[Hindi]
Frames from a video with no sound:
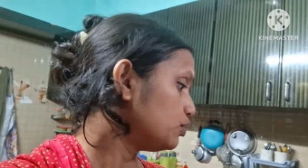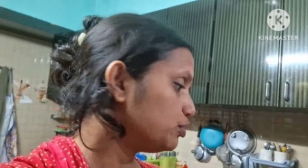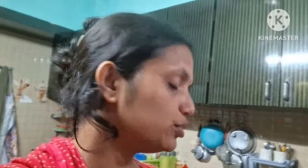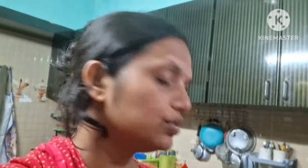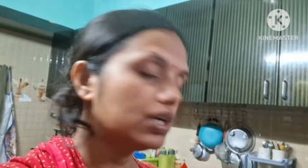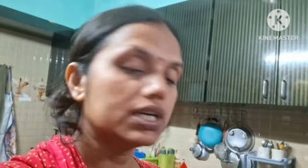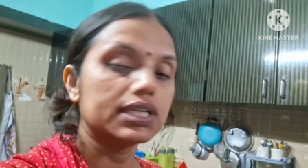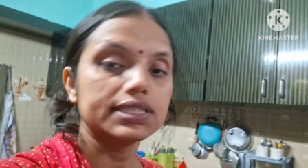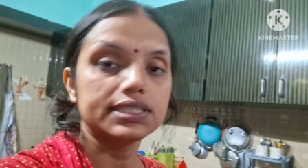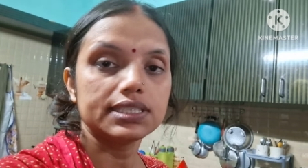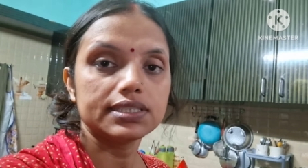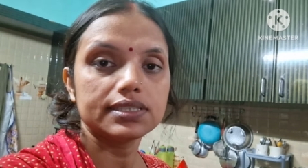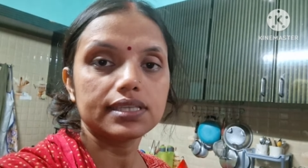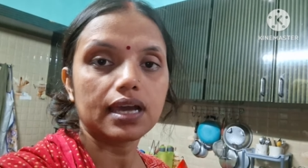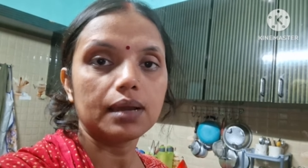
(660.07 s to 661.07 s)
तो पूरा
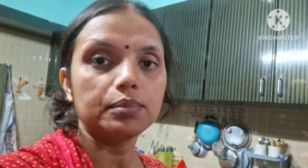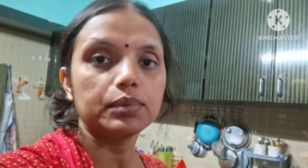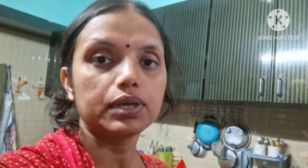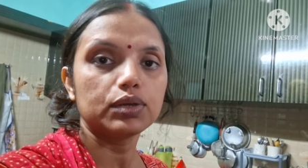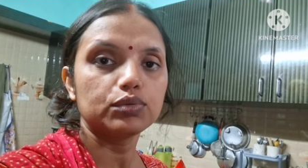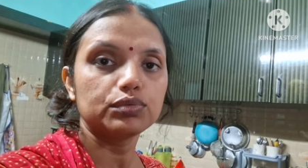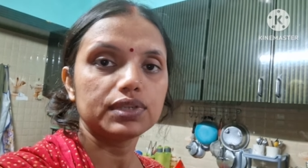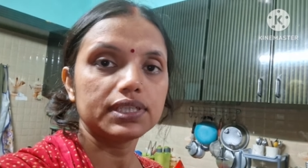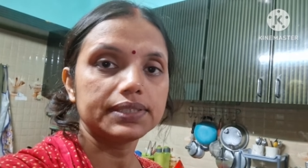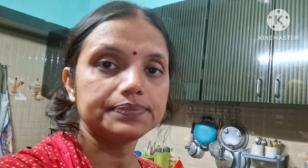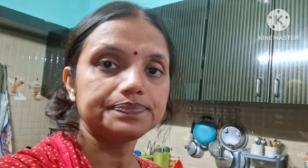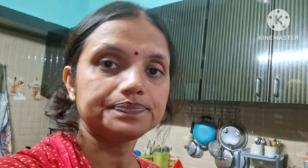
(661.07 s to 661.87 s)
किचन साफ करूँगी